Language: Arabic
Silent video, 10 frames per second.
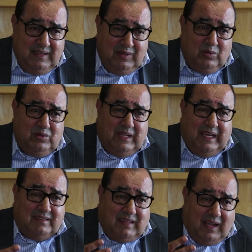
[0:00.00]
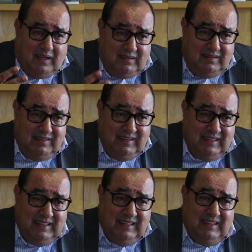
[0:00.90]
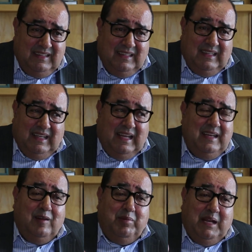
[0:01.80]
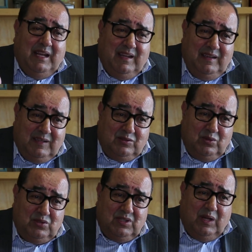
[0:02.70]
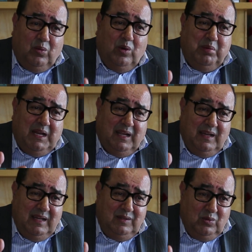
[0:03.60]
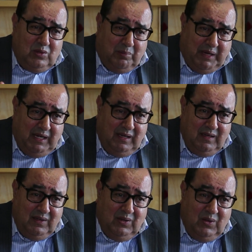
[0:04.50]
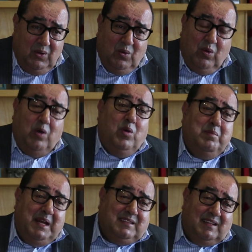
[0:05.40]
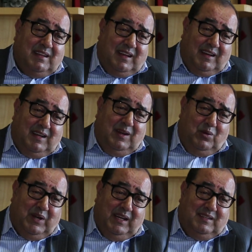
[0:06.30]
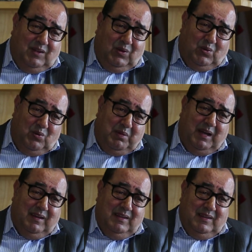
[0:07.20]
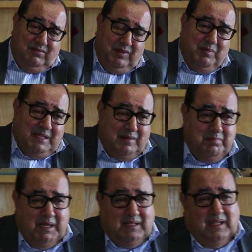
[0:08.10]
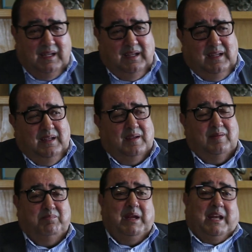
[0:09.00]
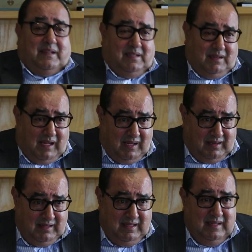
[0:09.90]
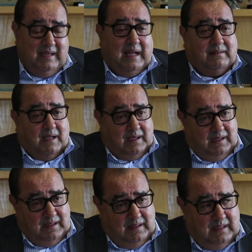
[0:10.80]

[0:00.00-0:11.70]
أنا كنت أنا أعتقد أن البلاغ اللي خصو يصدر هو البلاغ الذي يطمئن وهو ما تداركه رئيس الحكومة فيما سميته بالاعتذار نعتقد